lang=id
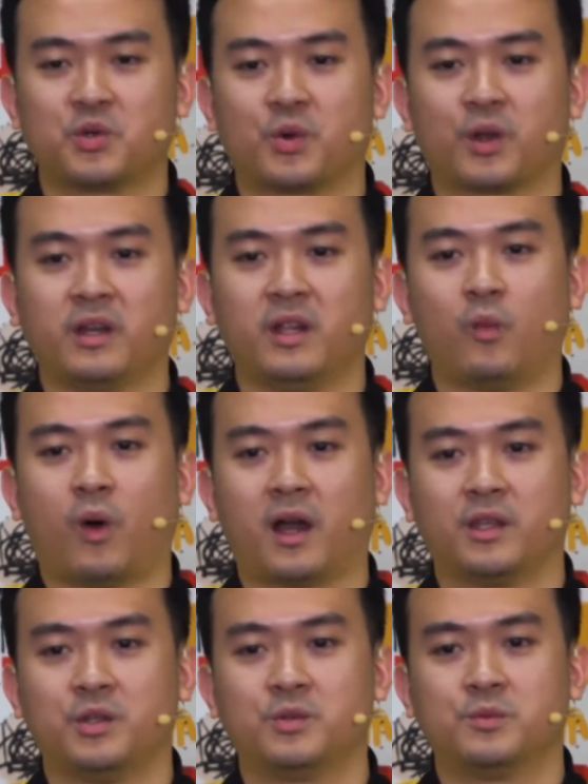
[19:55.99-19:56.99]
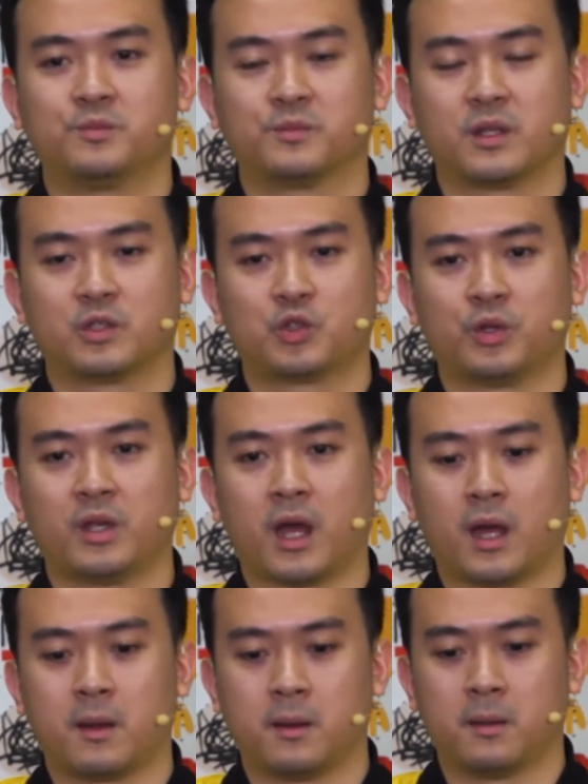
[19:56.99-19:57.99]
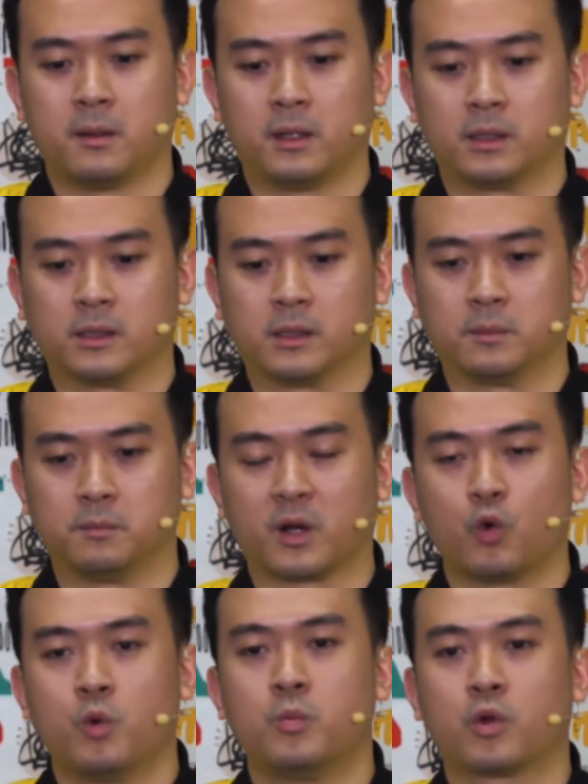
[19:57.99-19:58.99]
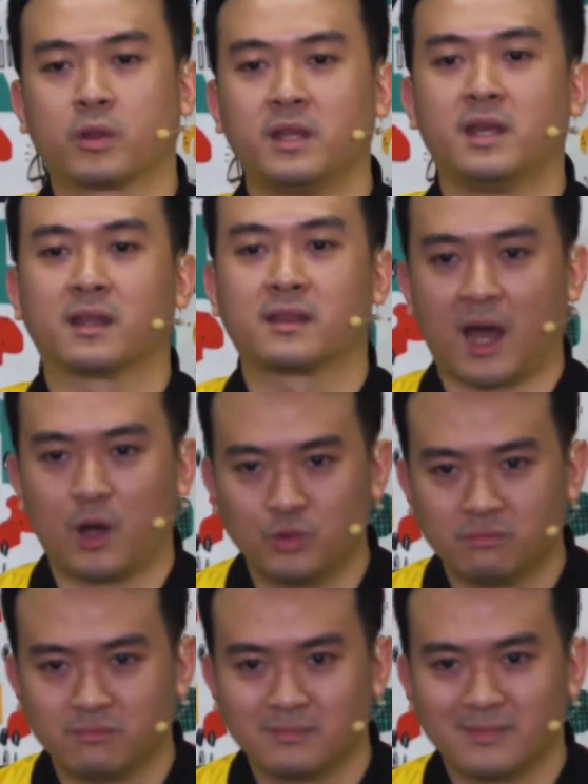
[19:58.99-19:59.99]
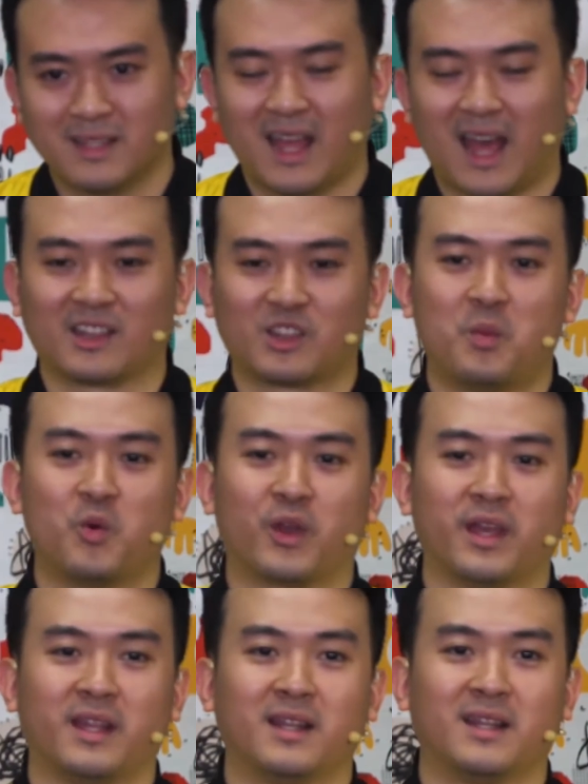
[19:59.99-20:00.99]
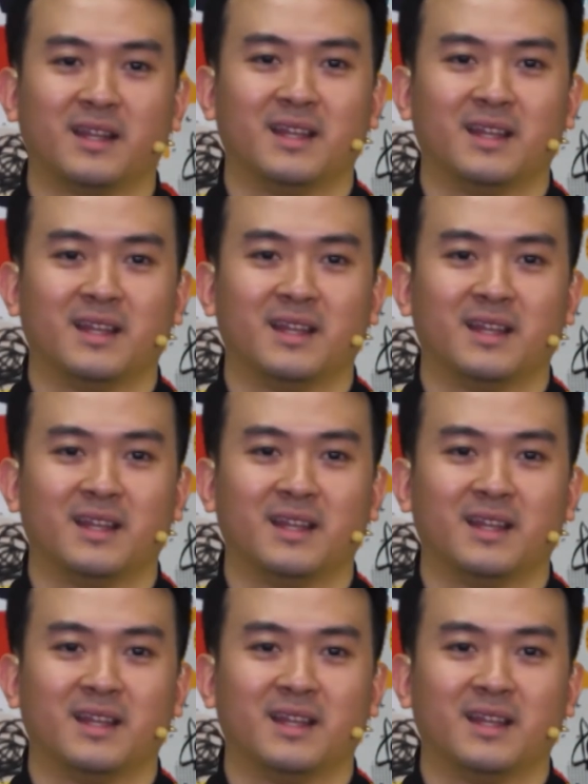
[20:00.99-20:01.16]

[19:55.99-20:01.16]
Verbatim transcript: bersyukur di Wahyu sudah uh, berumur tiga tahun atau mungkin